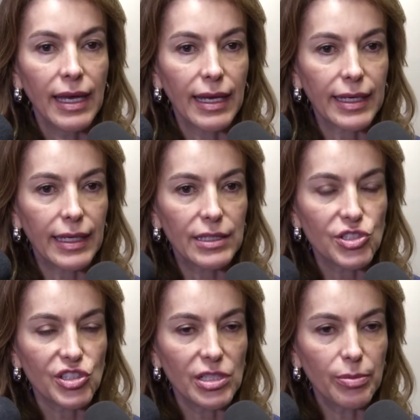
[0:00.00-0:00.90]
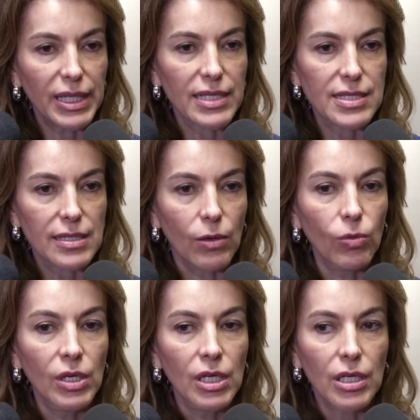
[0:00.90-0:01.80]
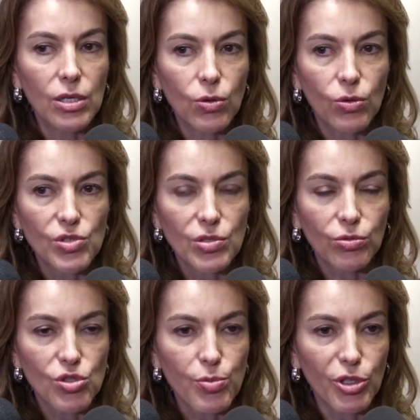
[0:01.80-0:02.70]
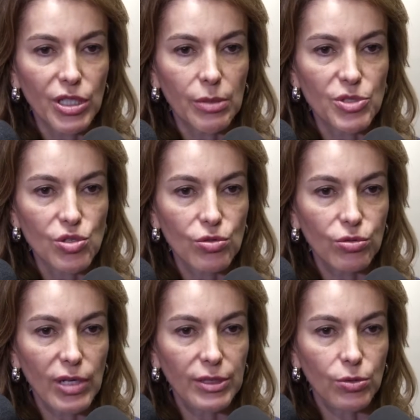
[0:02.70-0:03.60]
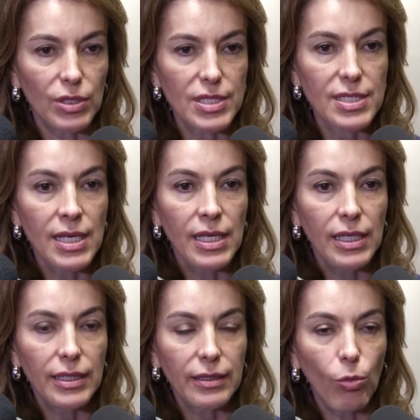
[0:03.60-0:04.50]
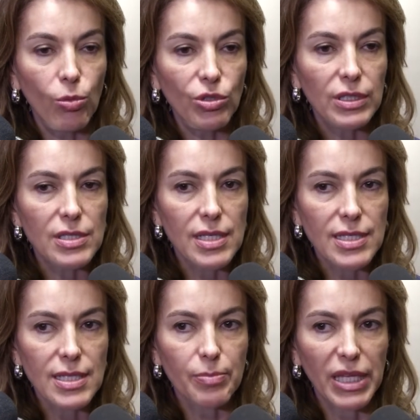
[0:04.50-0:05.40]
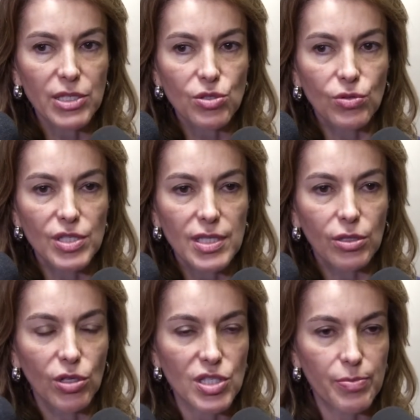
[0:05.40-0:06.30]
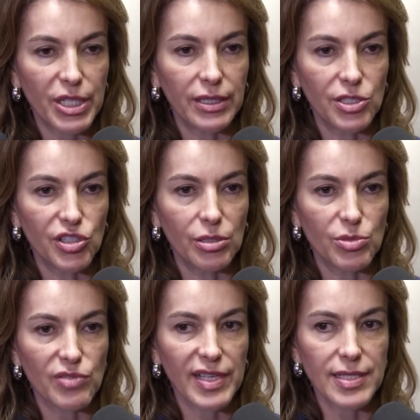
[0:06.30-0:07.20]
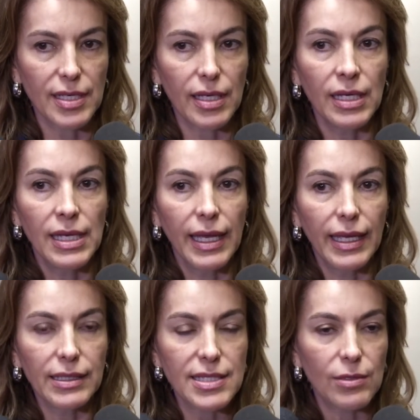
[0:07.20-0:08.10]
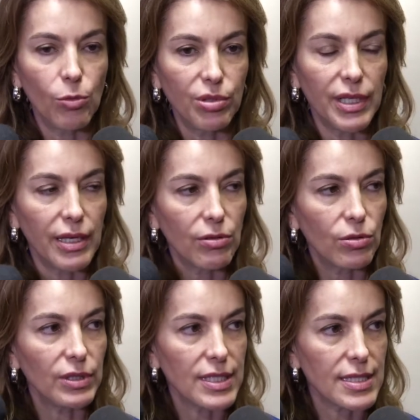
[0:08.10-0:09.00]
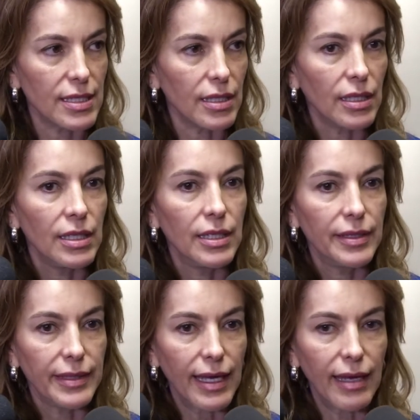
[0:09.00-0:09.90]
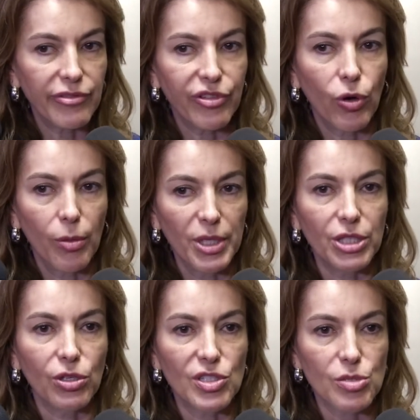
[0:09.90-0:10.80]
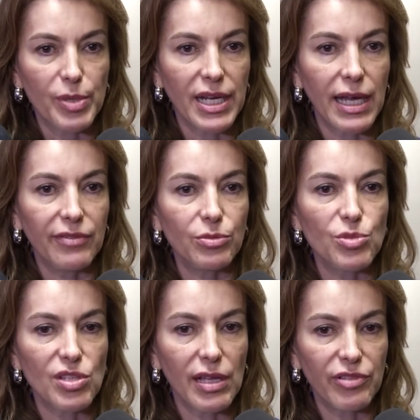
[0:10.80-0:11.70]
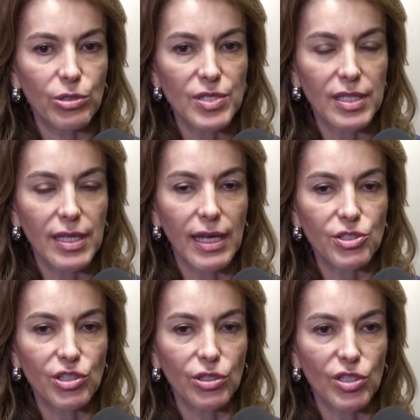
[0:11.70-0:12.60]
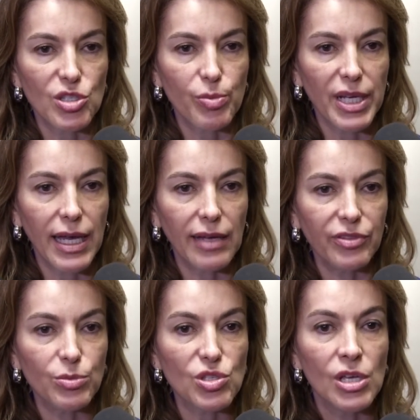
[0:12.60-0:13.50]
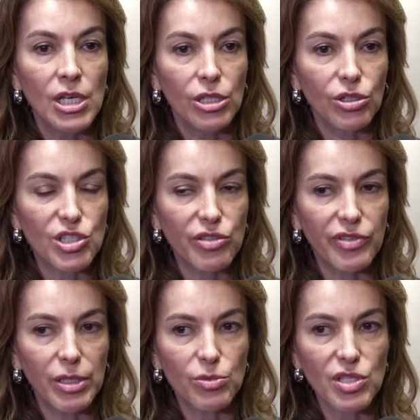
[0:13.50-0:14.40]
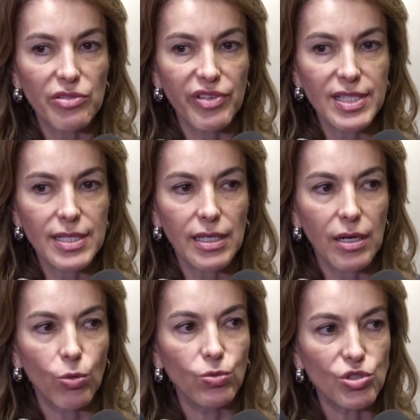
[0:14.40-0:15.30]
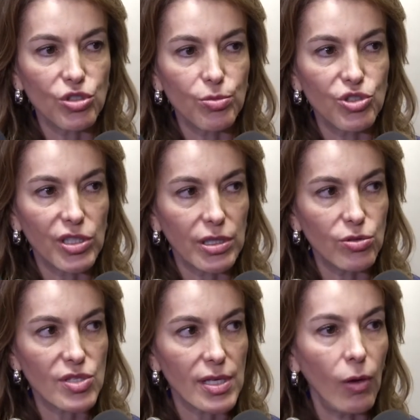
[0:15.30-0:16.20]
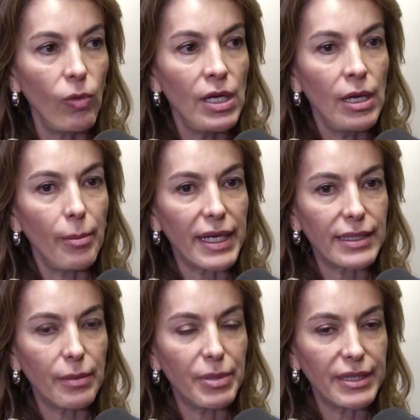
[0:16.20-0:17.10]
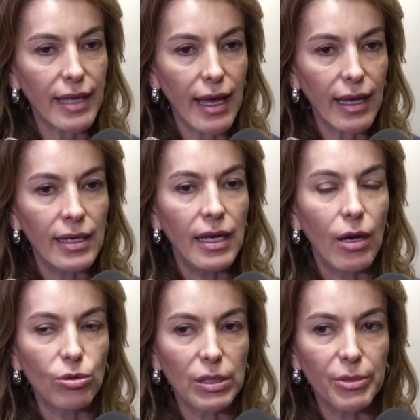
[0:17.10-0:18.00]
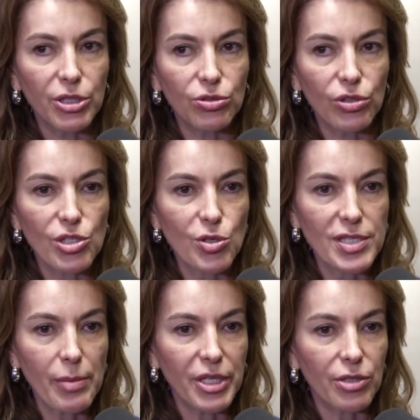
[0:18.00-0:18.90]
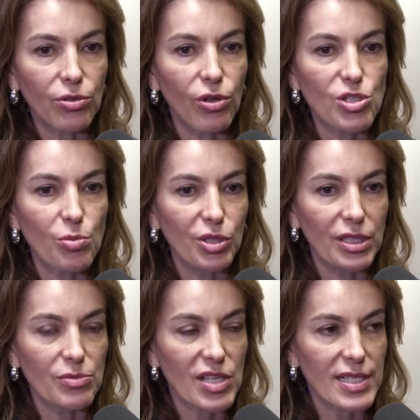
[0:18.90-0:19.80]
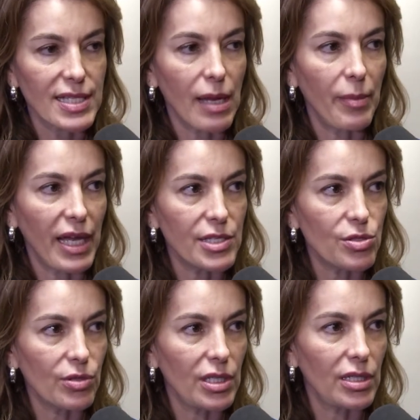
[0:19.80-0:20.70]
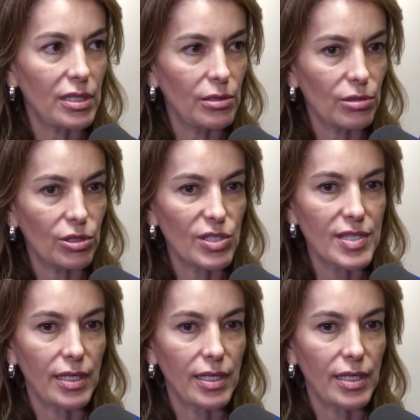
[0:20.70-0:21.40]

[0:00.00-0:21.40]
aquelas de ampliação que constam dos programas estruturadores. Então, muitas das ampliações que nós pretendíamos fazer, elas puderam acontecer na forma que nós esperávamos, na velocidade que nós esperávamos. Nós tivemos que fazer algum tipo de redução para adaptar ao tamanho tamanho do nosso orçamento. Nós não podemos gastar mais do que aquilo que nós